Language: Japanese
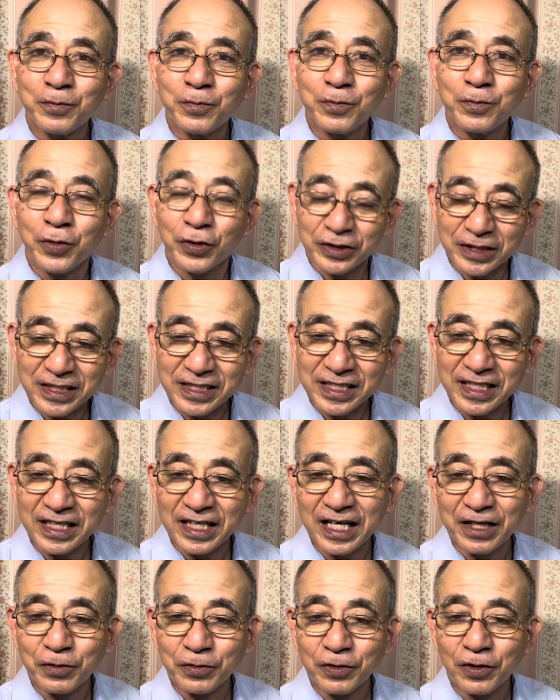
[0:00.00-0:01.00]
僕田さん
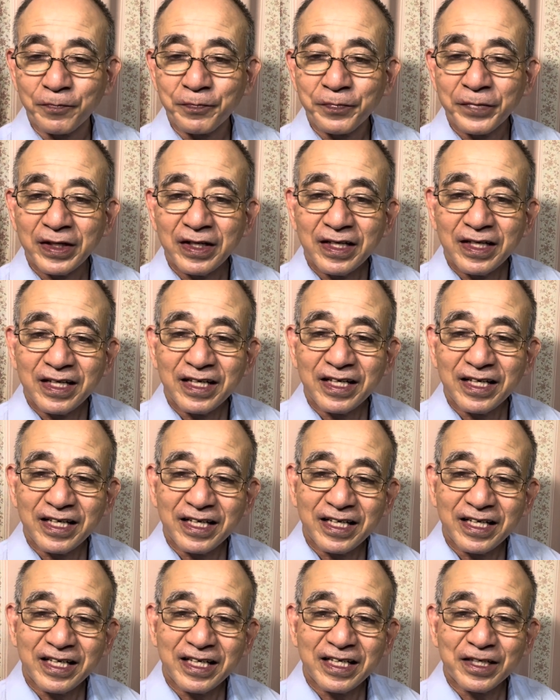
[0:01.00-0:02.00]
がこの、
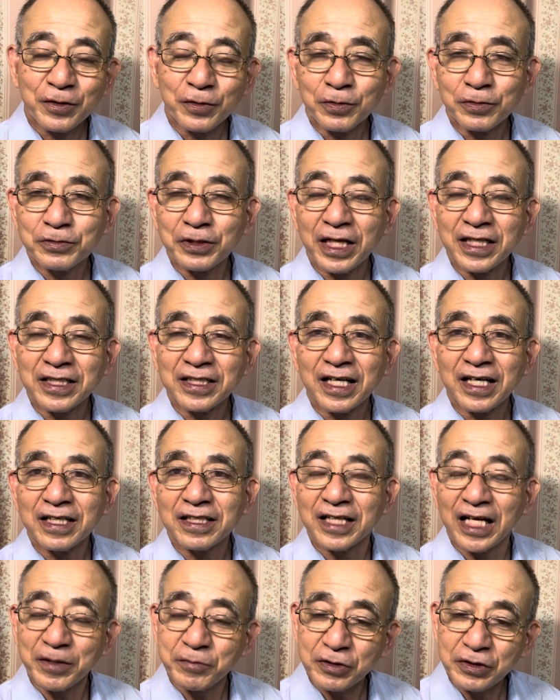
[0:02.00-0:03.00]
えー、このウクライナ、
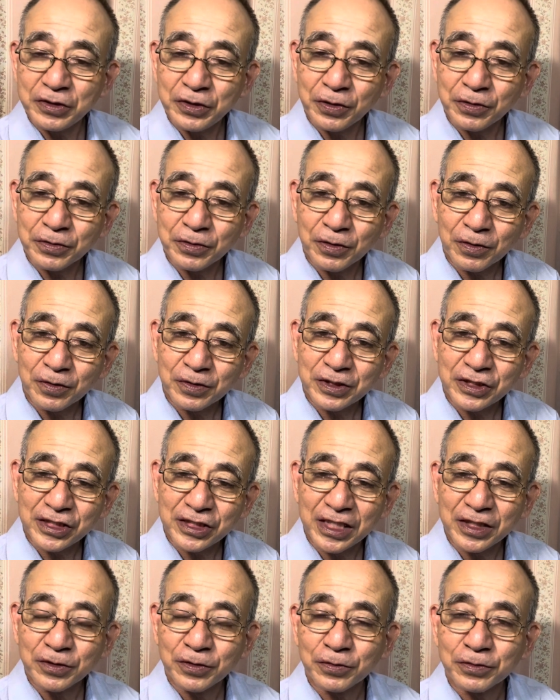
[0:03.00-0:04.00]
だいぶ日本の視
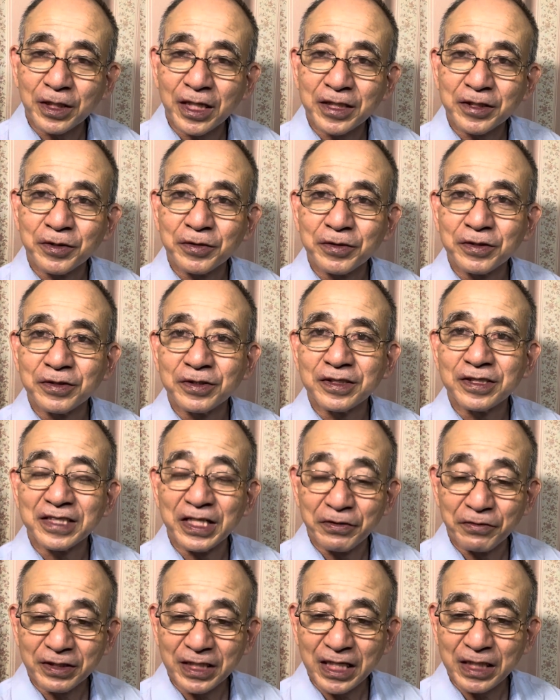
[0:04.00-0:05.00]
点とウクライナの視
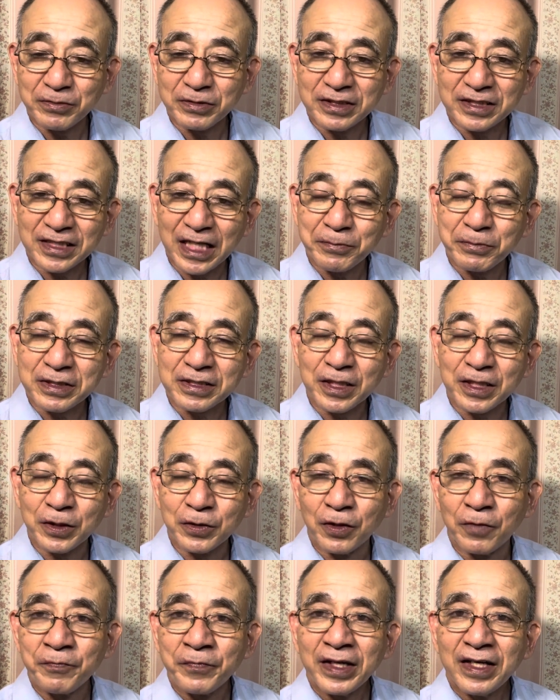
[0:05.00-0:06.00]
点はだいぶ違いますけ
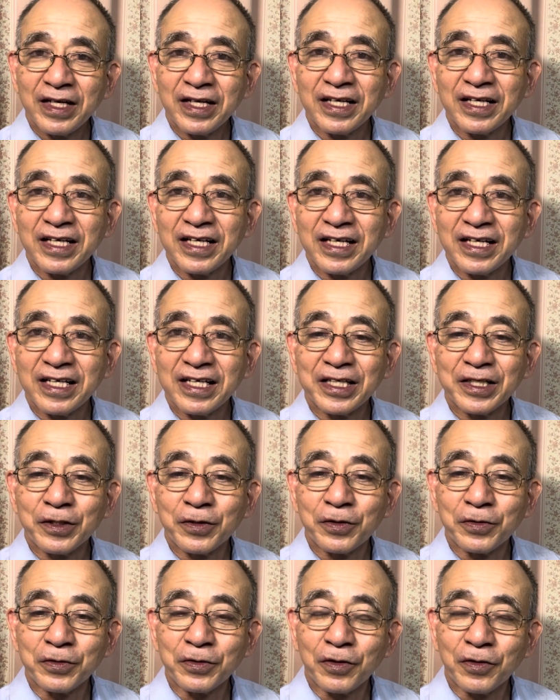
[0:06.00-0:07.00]
ど、えー、
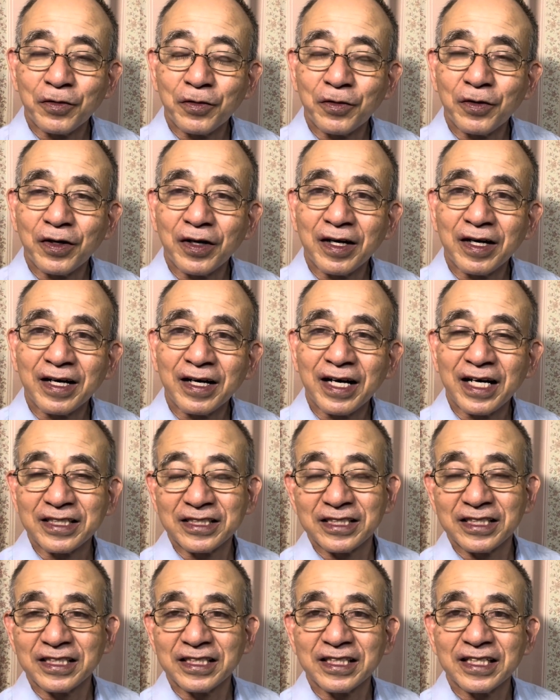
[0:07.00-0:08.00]
この発
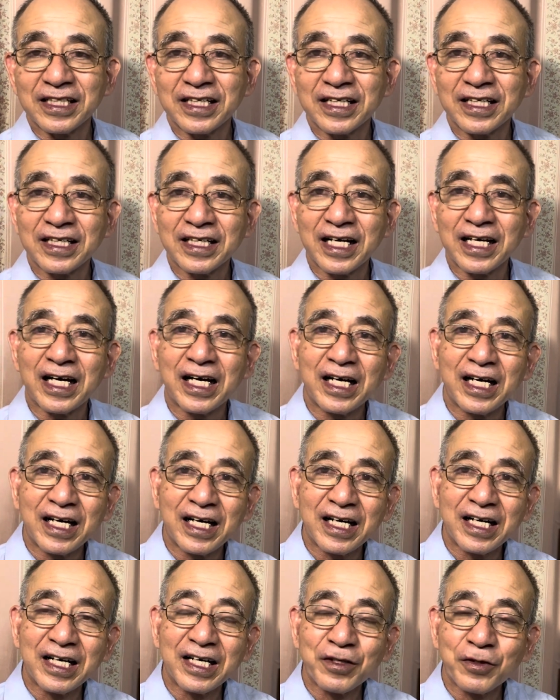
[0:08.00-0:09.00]
信から、
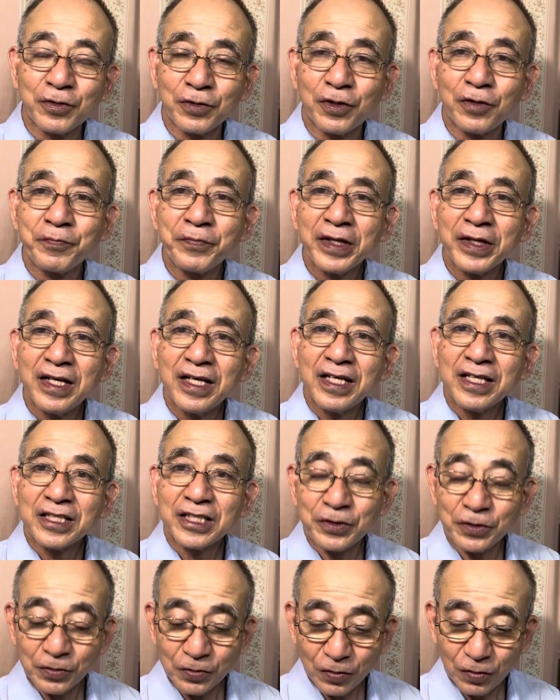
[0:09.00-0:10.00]
あこの、昨日
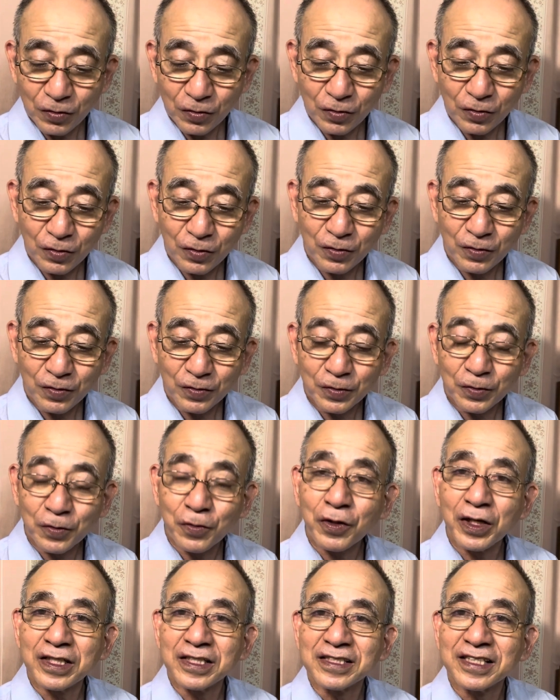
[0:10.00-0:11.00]
の動
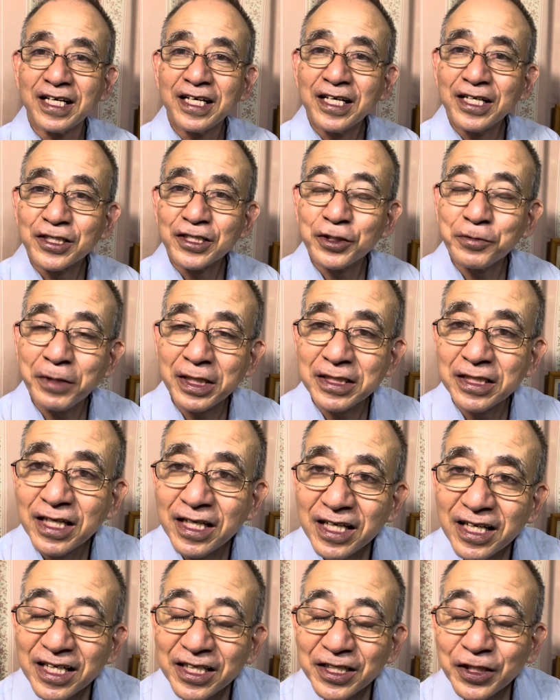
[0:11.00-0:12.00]
画ですね。その前に、
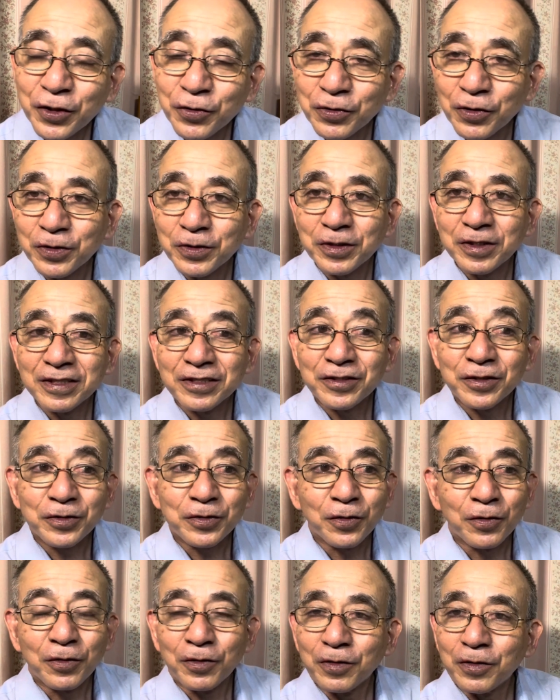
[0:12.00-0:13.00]
今日の、ちょっ
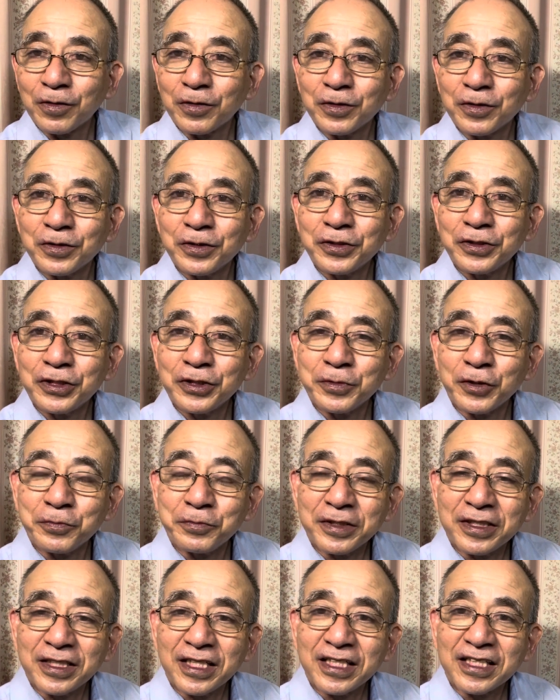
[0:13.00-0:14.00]
と YouTube を
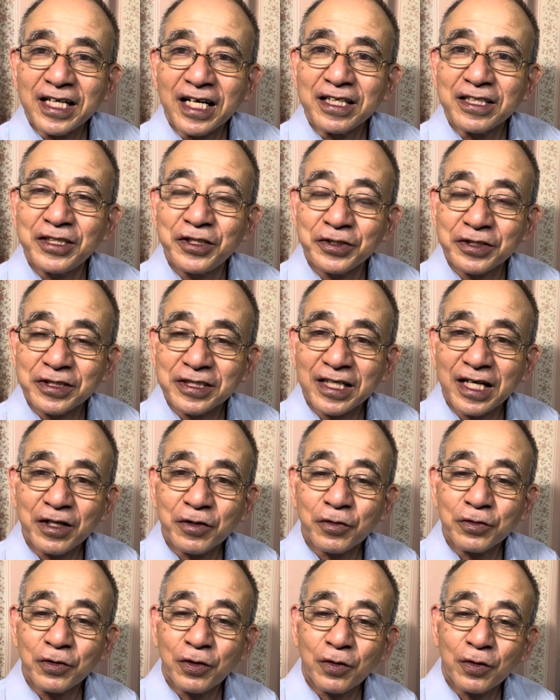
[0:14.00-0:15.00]
見ていたら、ニュースが
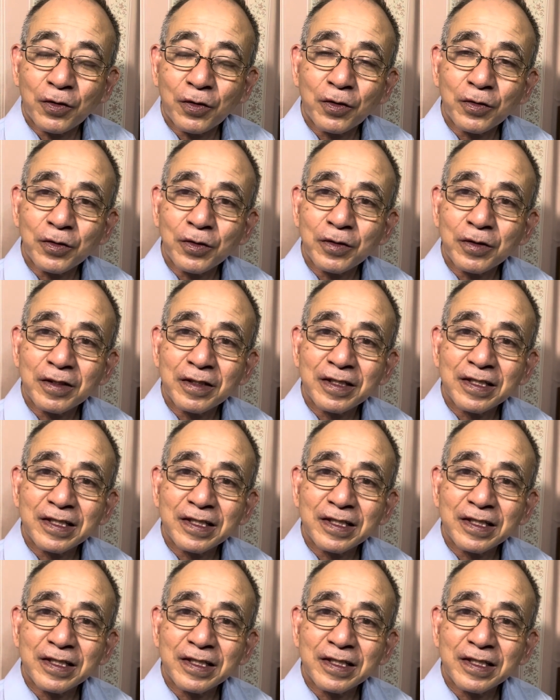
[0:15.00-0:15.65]
この、